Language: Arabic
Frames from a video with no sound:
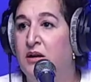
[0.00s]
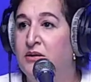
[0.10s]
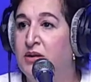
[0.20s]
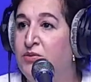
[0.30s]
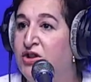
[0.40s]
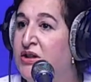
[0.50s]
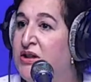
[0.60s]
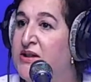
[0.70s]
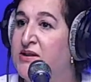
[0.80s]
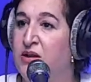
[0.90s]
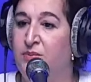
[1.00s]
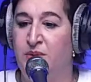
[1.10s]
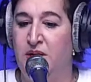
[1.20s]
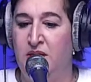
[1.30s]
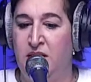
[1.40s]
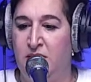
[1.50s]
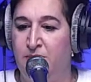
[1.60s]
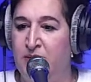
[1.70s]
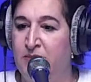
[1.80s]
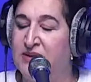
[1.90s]
آه، تمشي ياسر
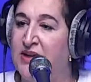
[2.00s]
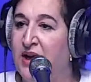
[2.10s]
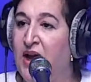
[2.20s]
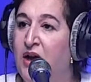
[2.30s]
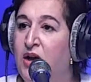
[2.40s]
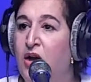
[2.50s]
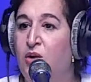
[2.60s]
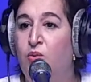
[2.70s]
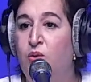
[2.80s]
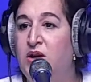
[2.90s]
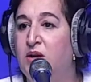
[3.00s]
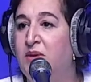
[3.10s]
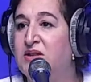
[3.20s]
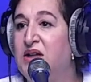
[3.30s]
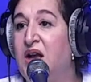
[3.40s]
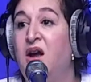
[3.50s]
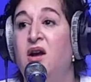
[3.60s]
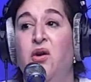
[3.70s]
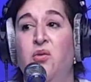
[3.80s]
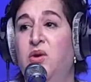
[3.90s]
بالمصالح وين المصلحه
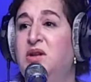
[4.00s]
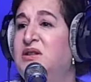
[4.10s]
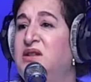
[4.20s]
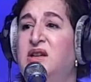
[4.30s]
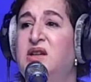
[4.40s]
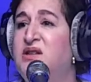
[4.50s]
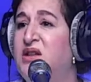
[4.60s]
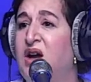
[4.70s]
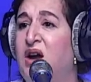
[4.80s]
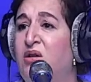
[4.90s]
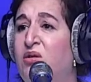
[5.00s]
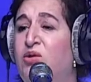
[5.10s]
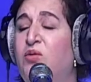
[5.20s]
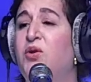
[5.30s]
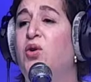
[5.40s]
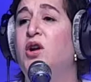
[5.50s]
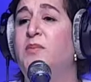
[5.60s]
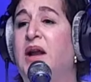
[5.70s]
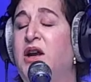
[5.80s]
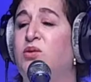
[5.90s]
وين السياسي راه اليوم آه، يقول
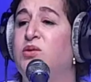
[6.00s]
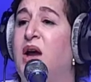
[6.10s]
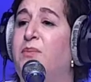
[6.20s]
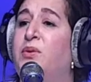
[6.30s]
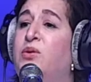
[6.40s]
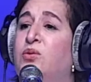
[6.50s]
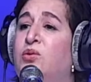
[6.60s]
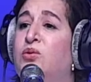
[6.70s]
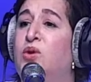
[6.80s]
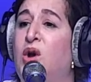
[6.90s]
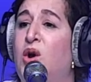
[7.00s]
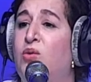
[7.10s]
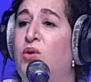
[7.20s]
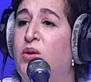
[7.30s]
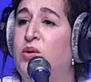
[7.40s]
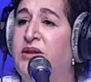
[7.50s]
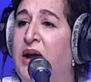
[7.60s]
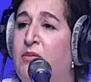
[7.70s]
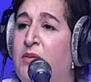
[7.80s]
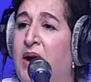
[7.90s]
لك محليك وتهبل و...
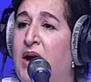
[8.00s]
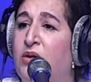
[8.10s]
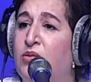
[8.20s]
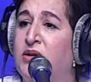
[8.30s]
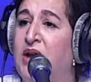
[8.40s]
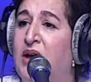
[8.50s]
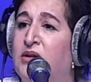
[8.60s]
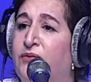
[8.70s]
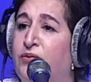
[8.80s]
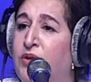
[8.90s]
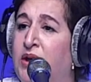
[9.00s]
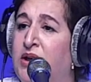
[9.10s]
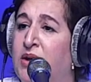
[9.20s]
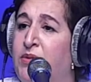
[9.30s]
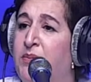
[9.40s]
ونتعامل معاك ونتعاطف ونحلك